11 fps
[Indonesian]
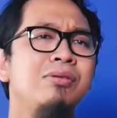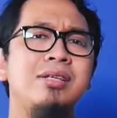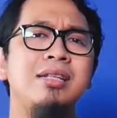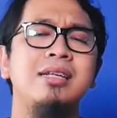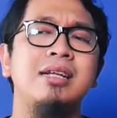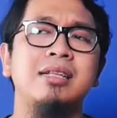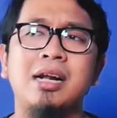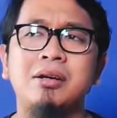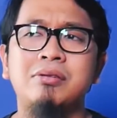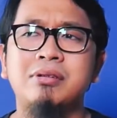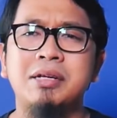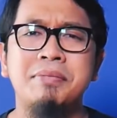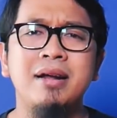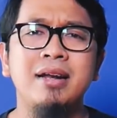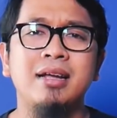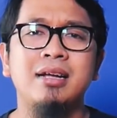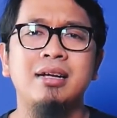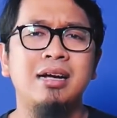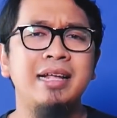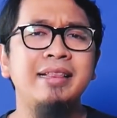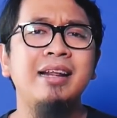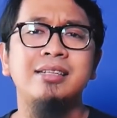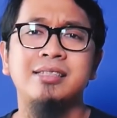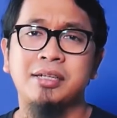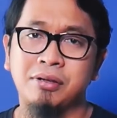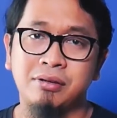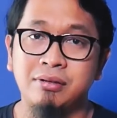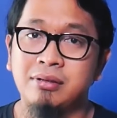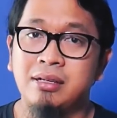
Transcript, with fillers: itu saya tidak terlalu gimana ya, nggak interest gitu loh.